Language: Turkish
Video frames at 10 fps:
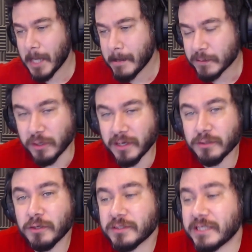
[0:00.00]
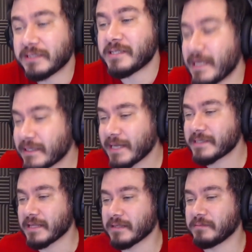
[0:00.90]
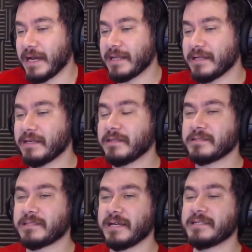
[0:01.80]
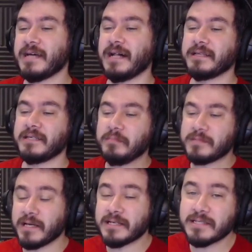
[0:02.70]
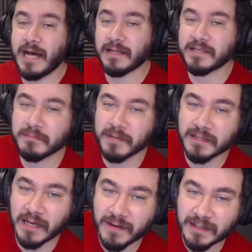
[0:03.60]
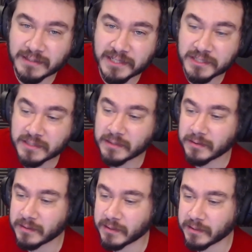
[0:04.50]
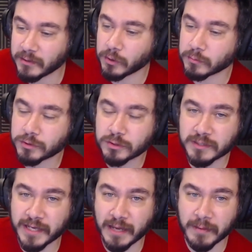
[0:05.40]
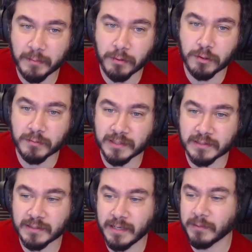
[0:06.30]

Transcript: Sonra ne oldu? İktisat kazandım. Yani sayısal girip sayısal girmenin avantajı e, olmuştu TM bölümlerinde.